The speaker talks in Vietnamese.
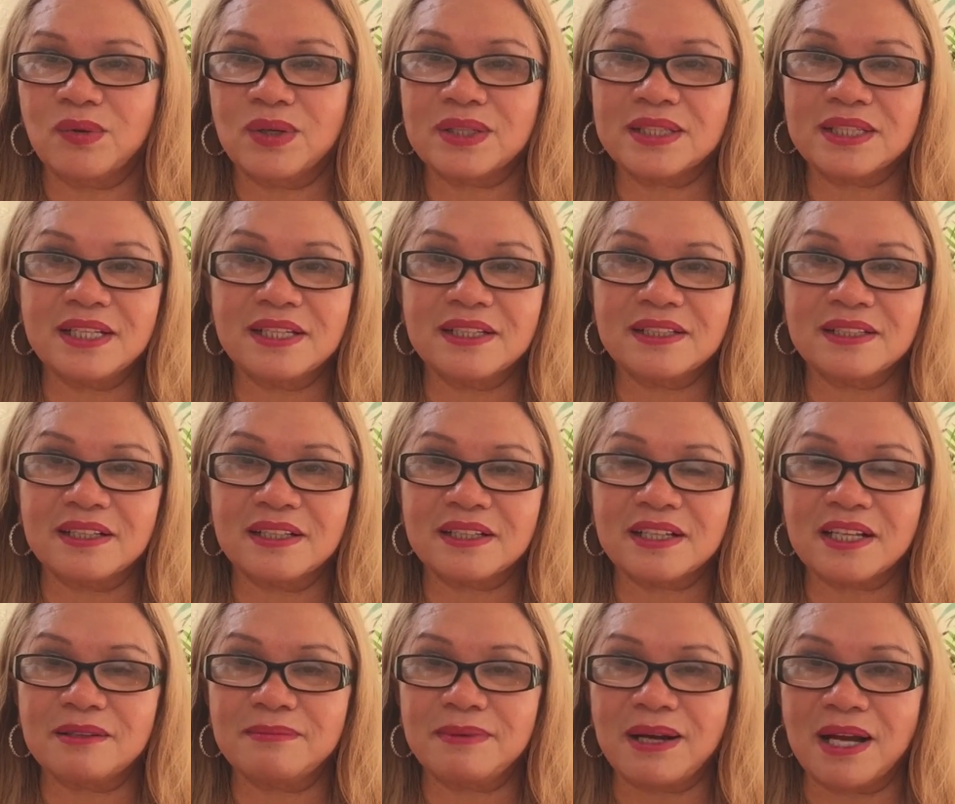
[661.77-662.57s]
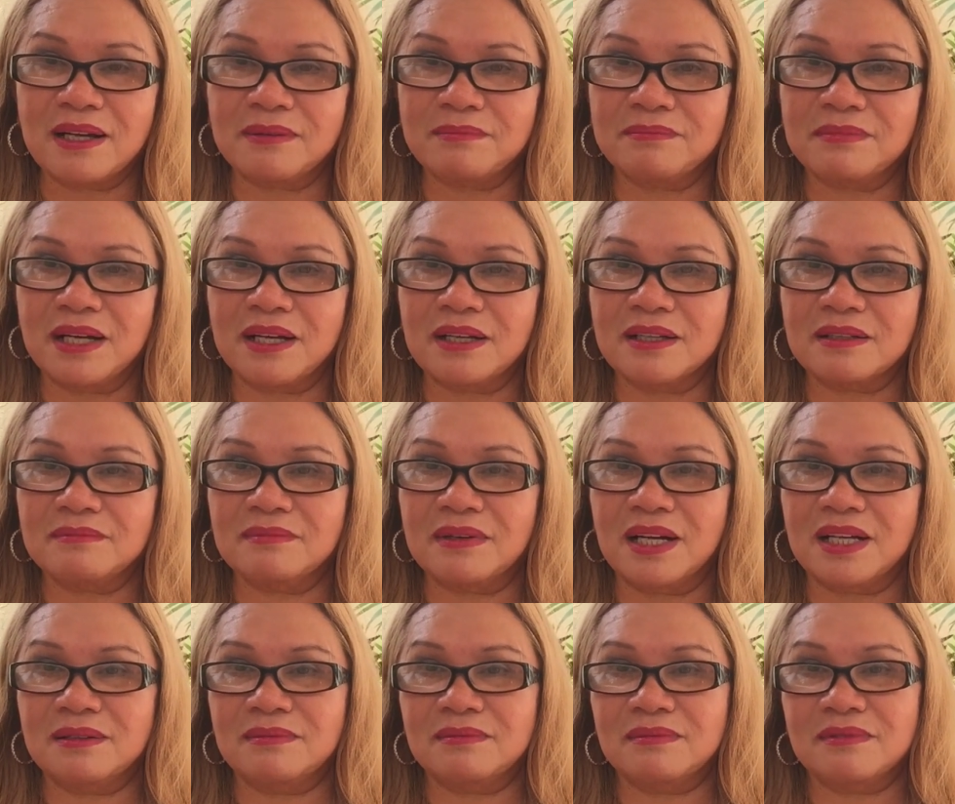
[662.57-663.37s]
wedding đó cái bạn bạn
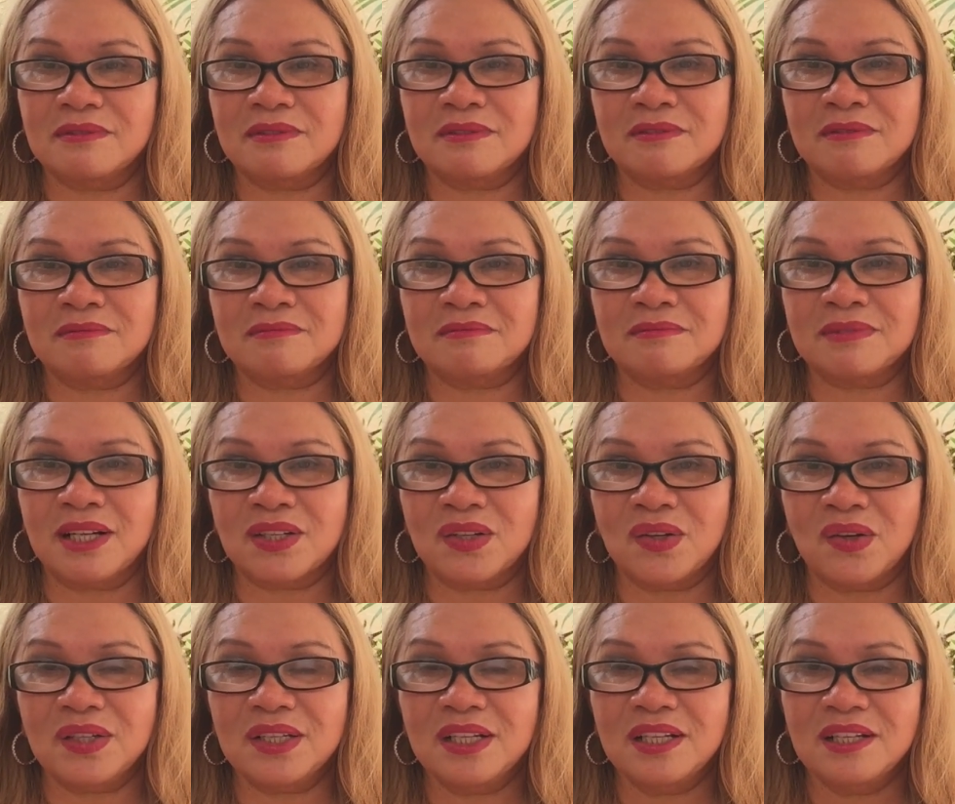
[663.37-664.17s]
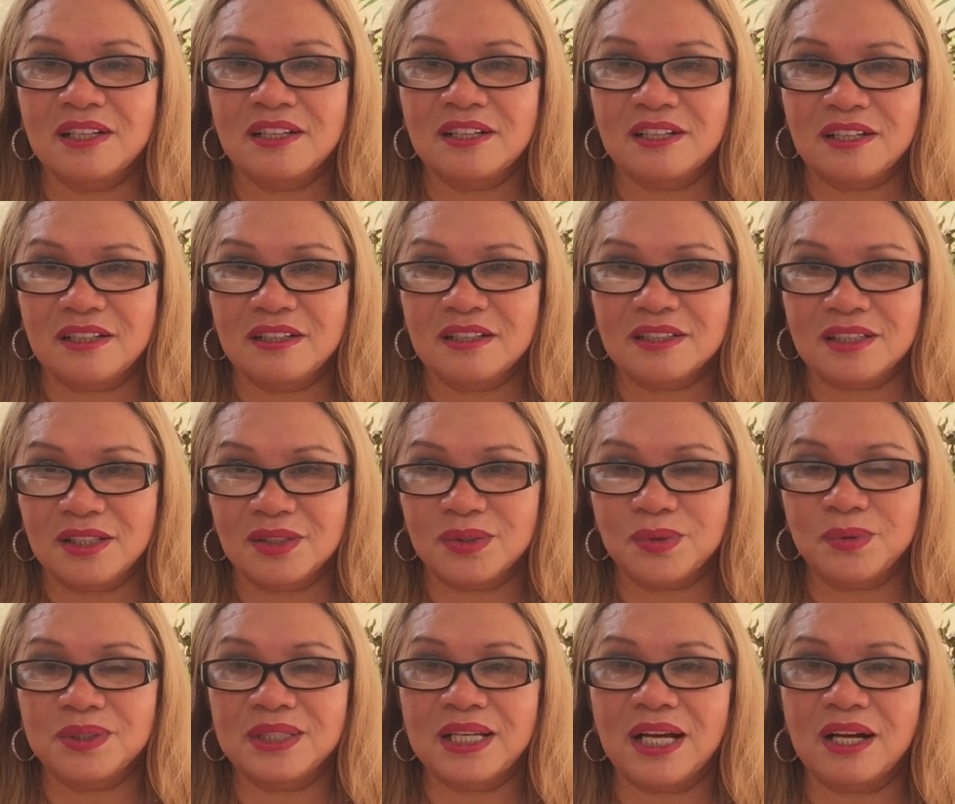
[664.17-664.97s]
bạn ừ, bạn nói ừ
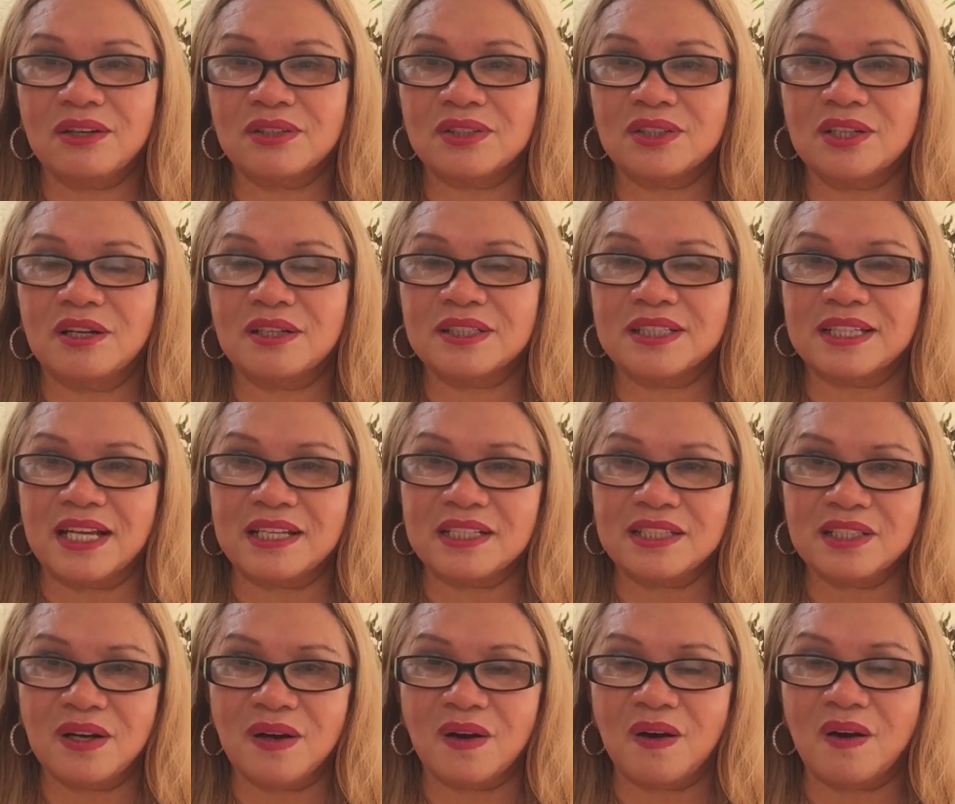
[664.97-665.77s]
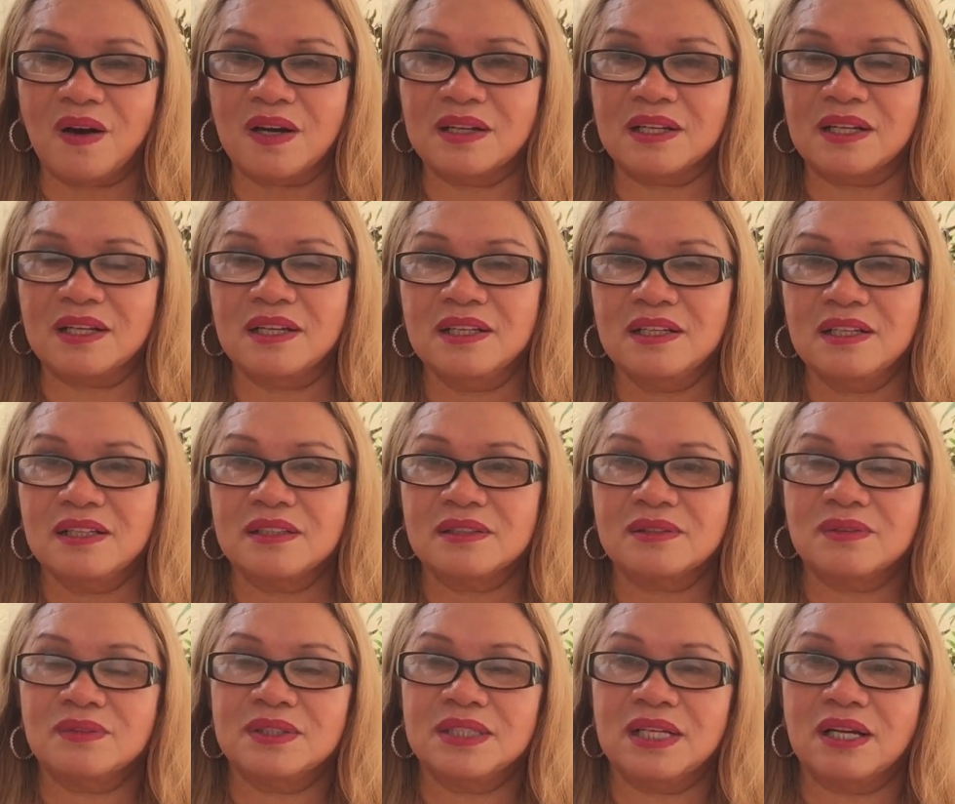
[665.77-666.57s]
thì tôi giao cho chả giò nè
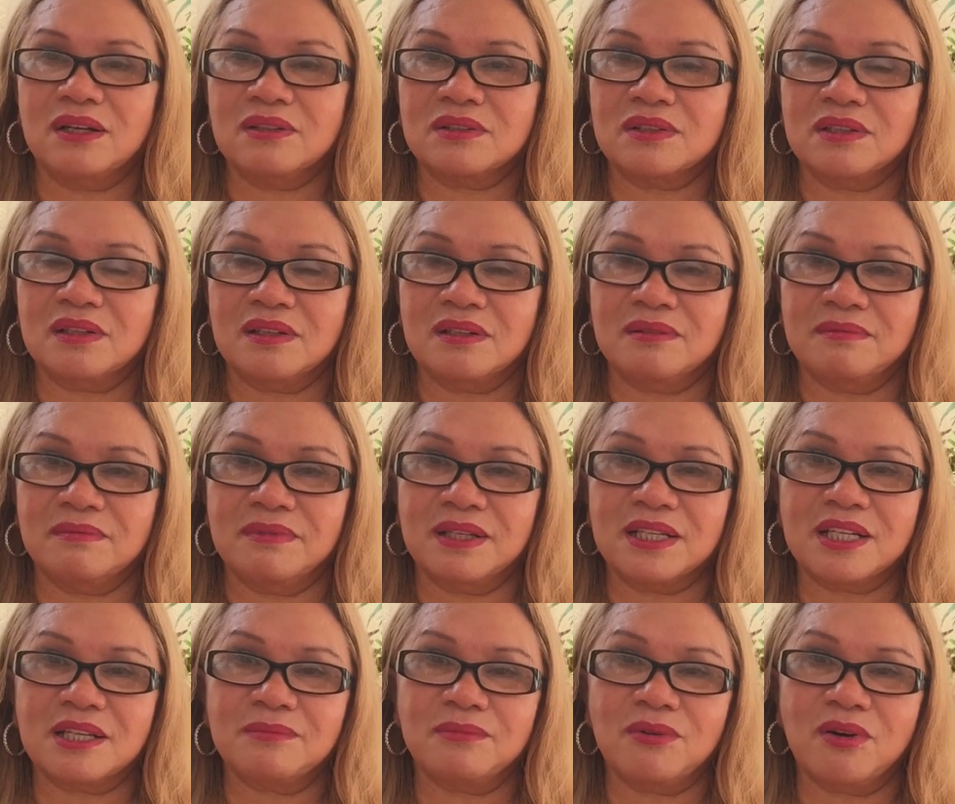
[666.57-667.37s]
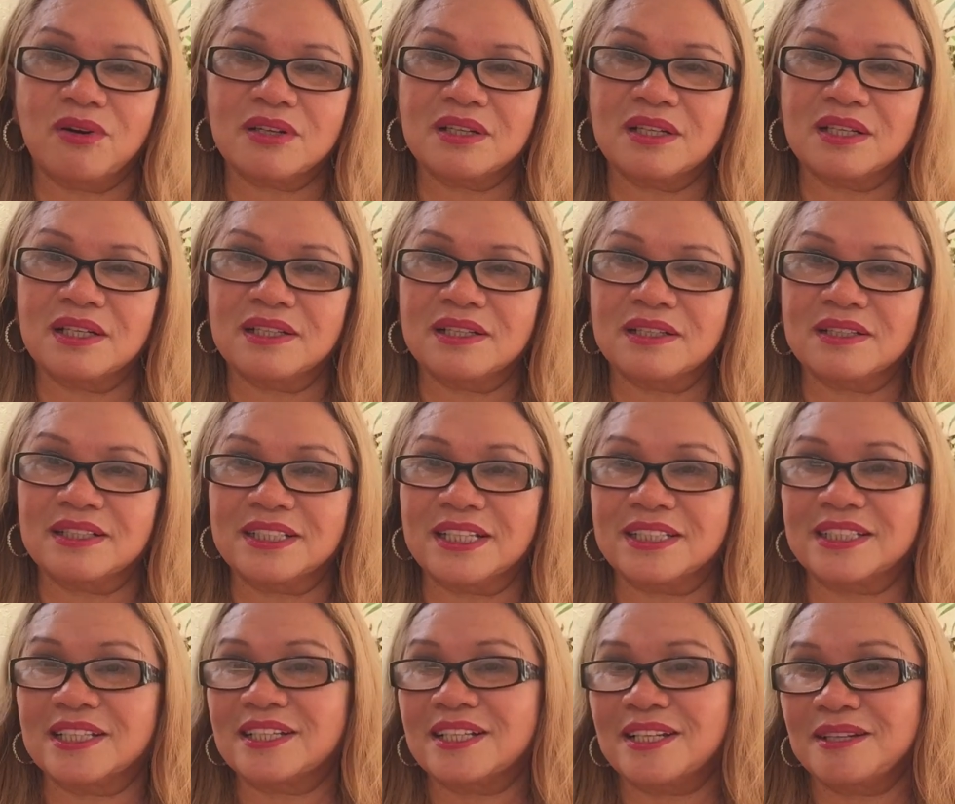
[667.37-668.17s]
tôi giao cho mấy cái món đó là
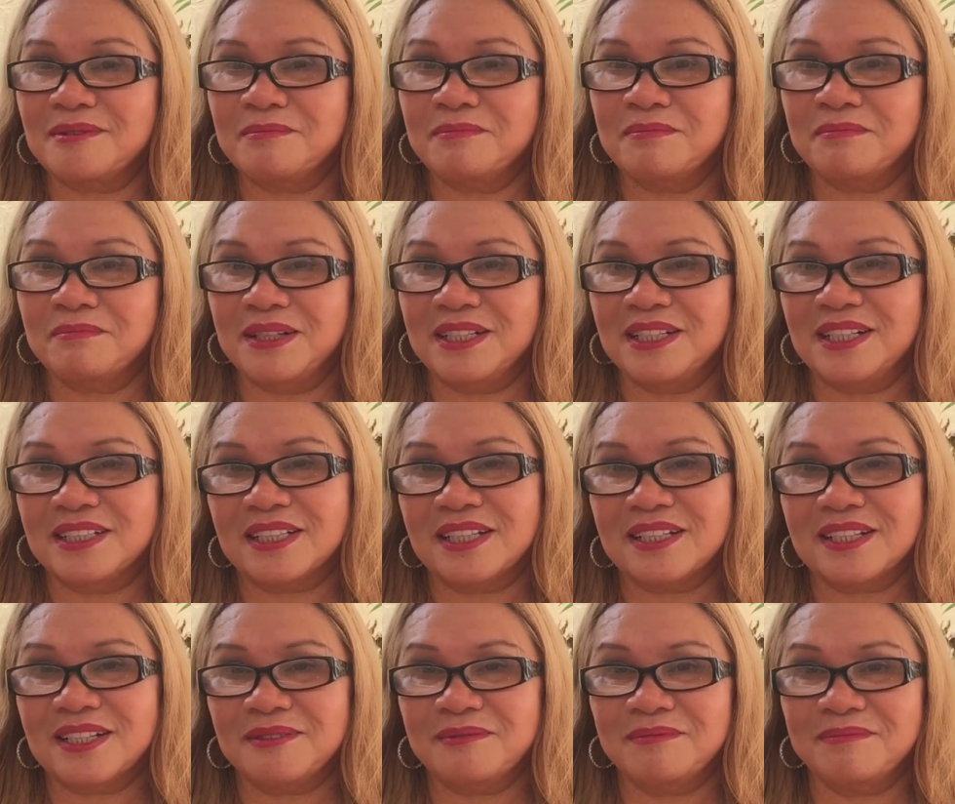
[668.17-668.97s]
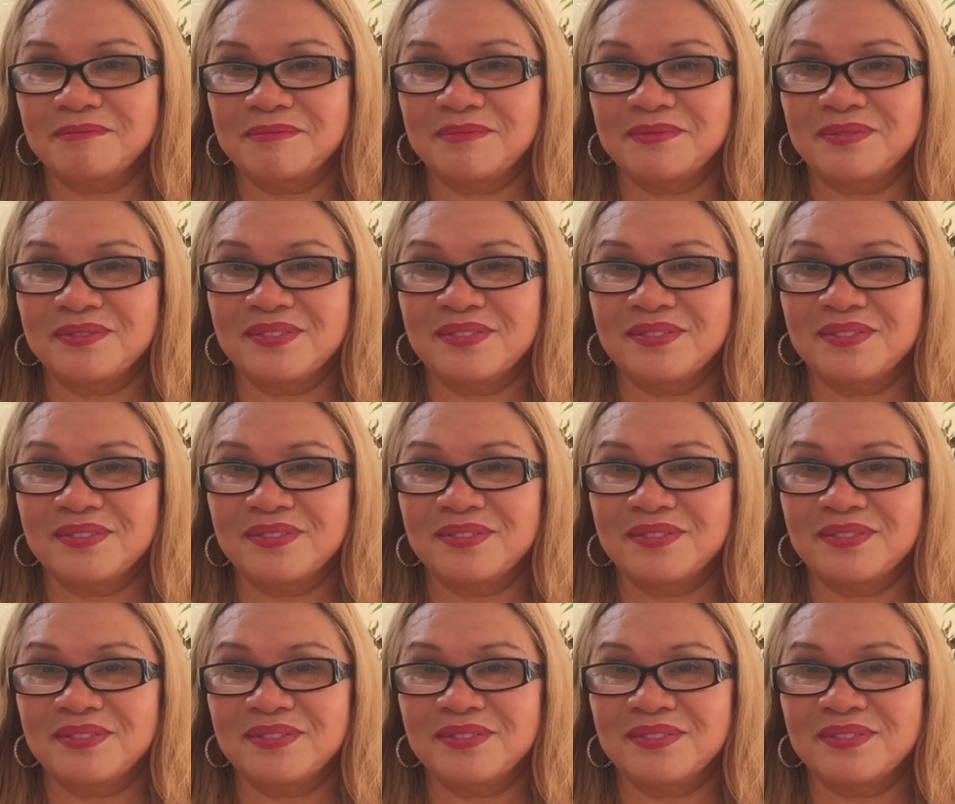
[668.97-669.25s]
người ta thích lắm mỹ nó thích lắm